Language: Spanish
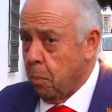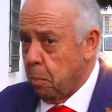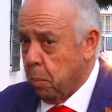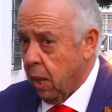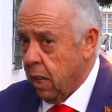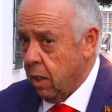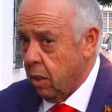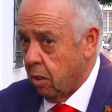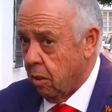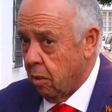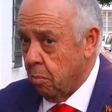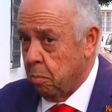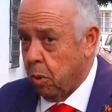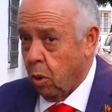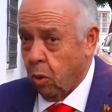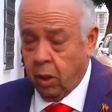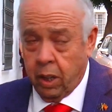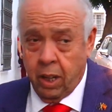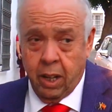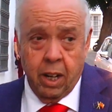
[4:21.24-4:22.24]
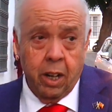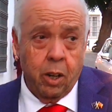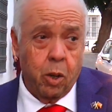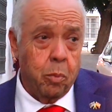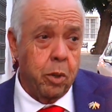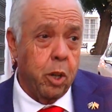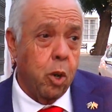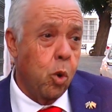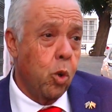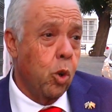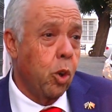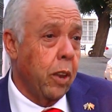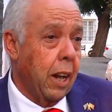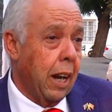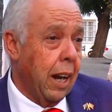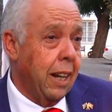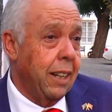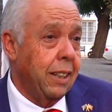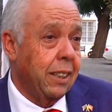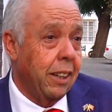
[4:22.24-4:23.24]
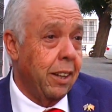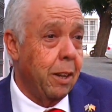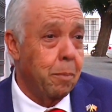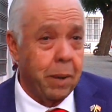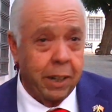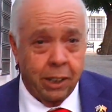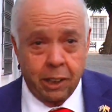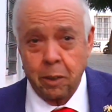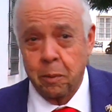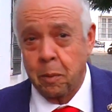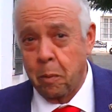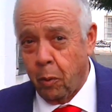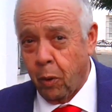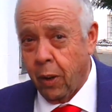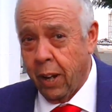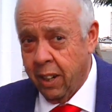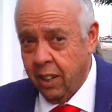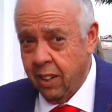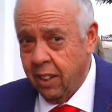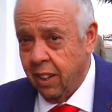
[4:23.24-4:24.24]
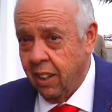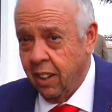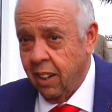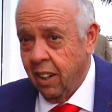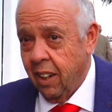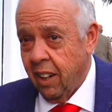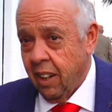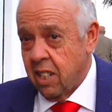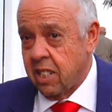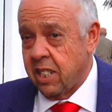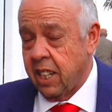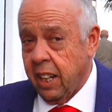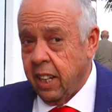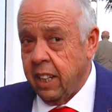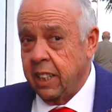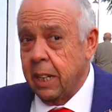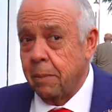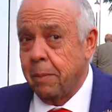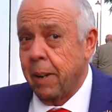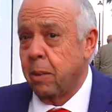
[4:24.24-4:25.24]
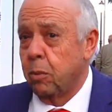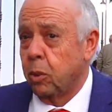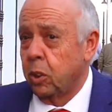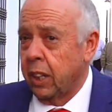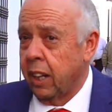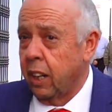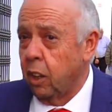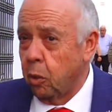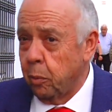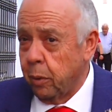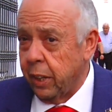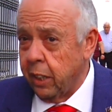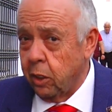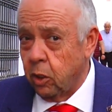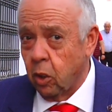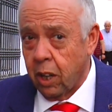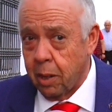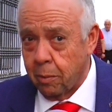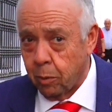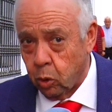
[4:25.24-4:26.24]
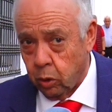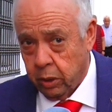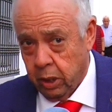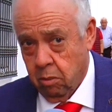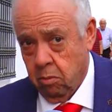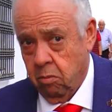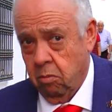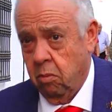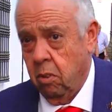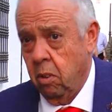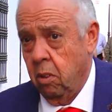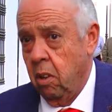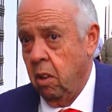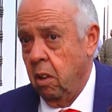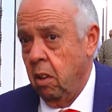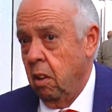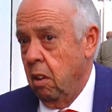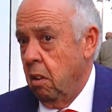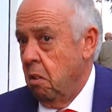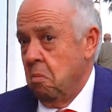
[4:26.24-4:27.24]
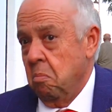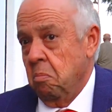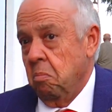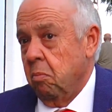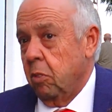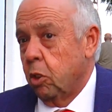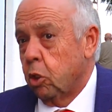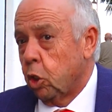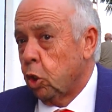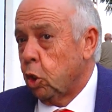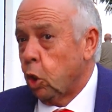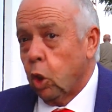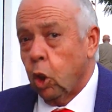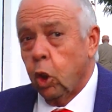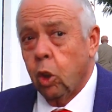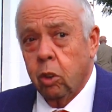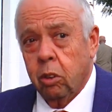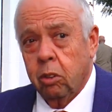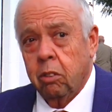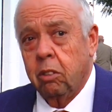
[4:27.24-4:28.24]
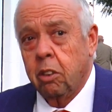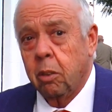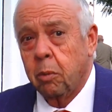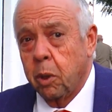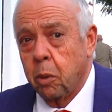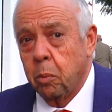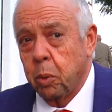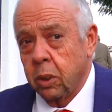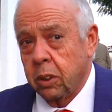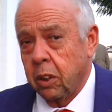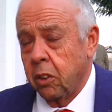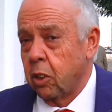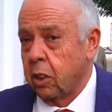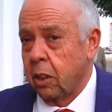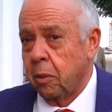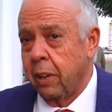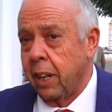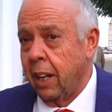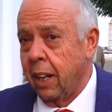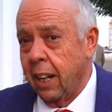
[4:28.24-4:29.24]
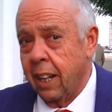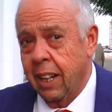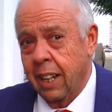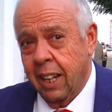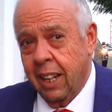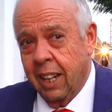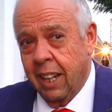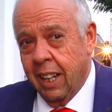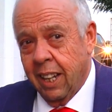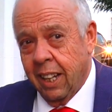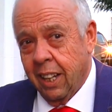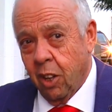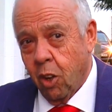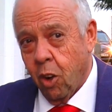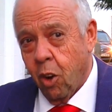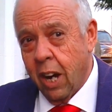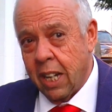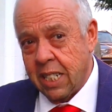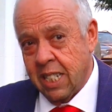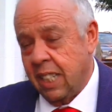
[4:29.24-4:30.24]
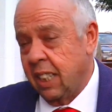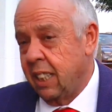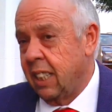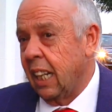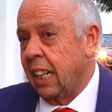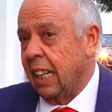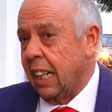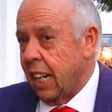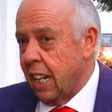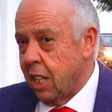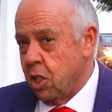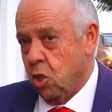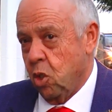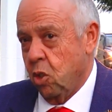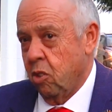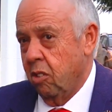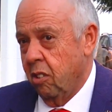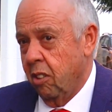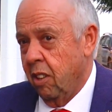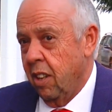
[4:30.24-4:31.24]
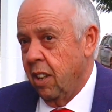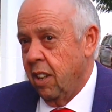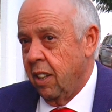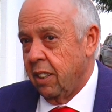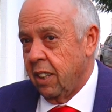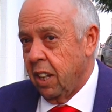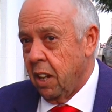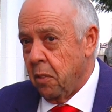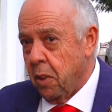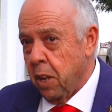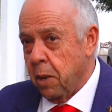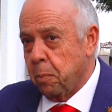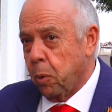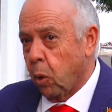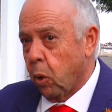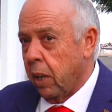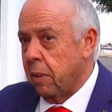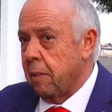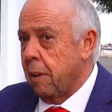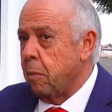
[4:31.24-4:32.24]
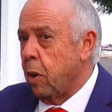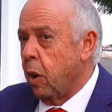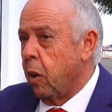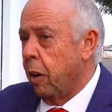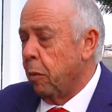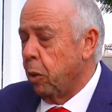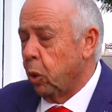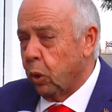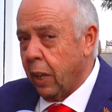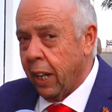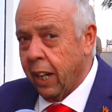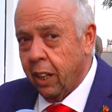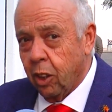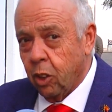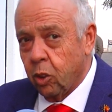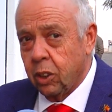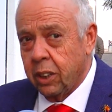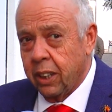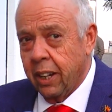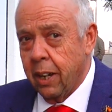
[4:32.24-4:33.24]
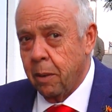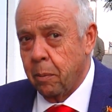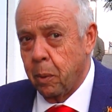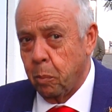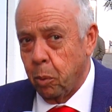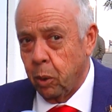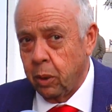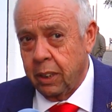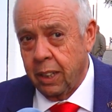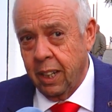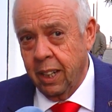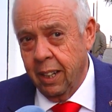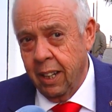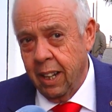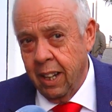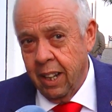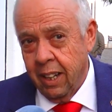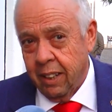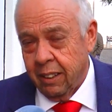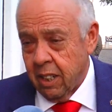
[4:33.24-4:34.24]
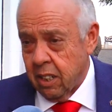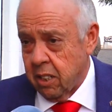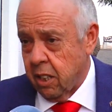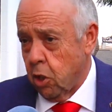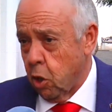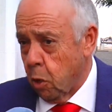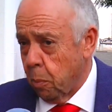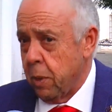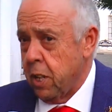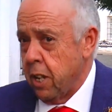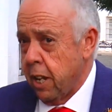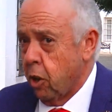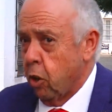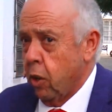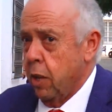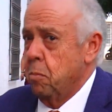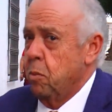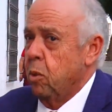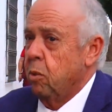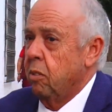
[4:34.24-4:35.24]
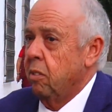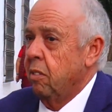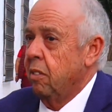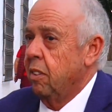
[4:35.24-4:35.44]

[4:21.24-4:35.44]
el Pleno porque es el número uno de la lista del Partido Popular y se quita para montar el numerito que ha montado. Nosotros, como no puede ser de otra manera, nos asiste el derecho de decir por qué vamos a votar en contra de la propuesta del señor Piñero Lemus...